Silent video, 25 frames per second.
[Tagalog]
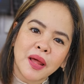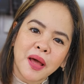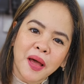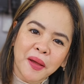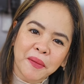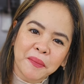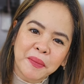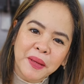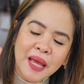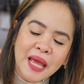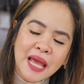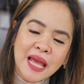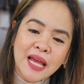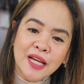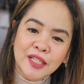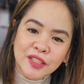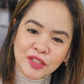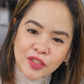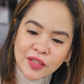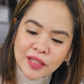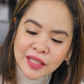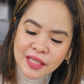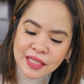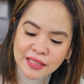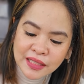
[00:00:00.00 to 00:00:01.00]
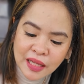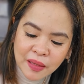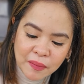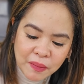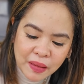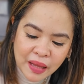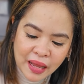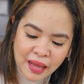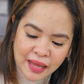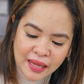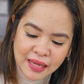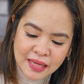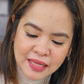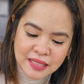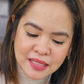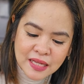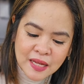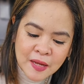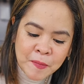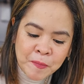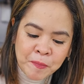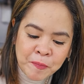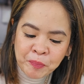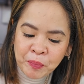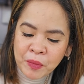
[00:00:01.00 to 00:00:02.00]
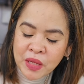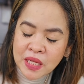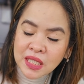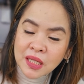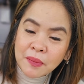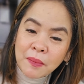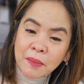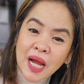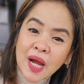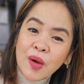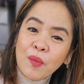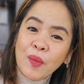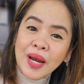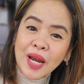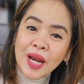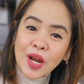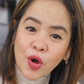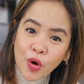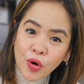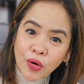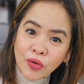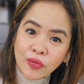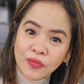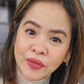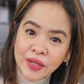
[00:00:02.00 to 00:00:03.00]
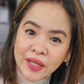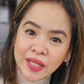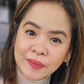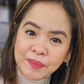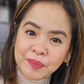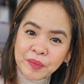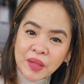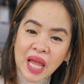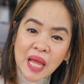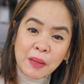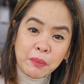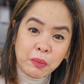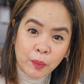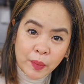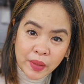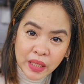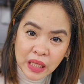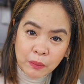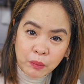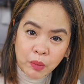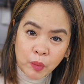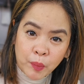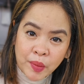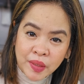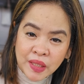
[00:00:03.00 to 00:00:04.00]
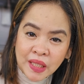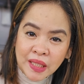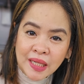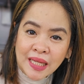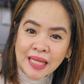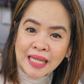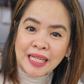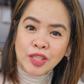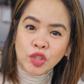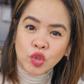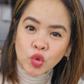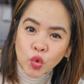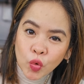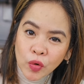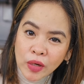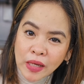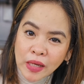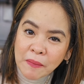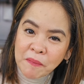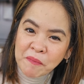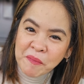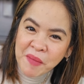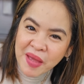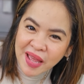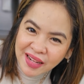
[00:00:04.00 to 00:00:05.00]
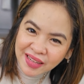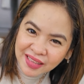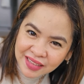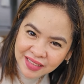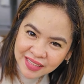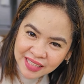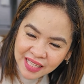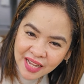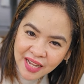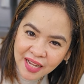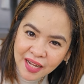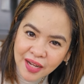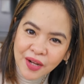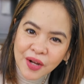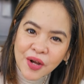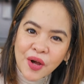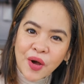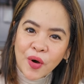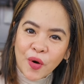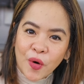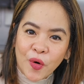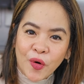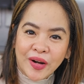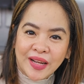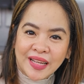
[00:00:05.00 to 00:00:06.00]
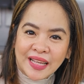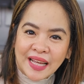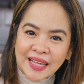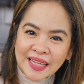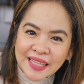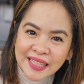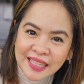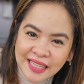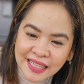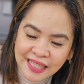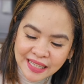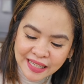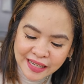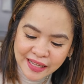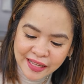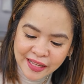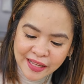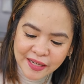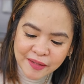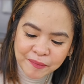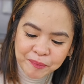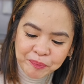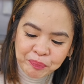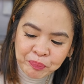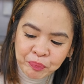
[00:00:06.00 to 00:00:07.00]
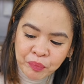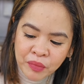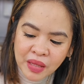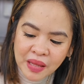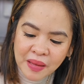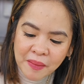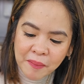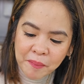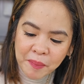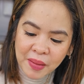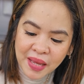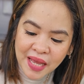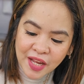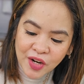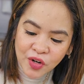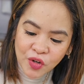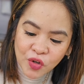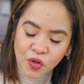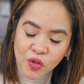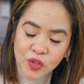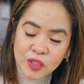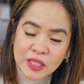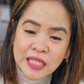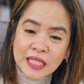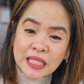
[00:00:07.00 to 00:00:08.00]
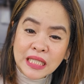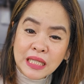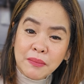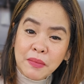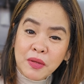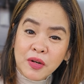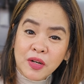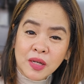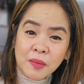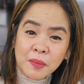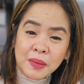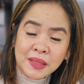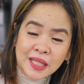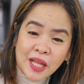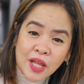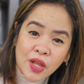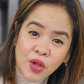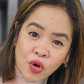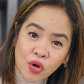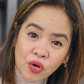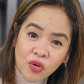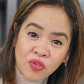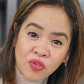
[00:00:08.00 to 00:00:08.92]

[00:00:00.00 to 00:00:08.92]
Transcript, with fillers: grabe. So, this time, guys, sa mga walang oven, ay pwedeng pwede na itong ibenta or kainin pero, since meron naman tayong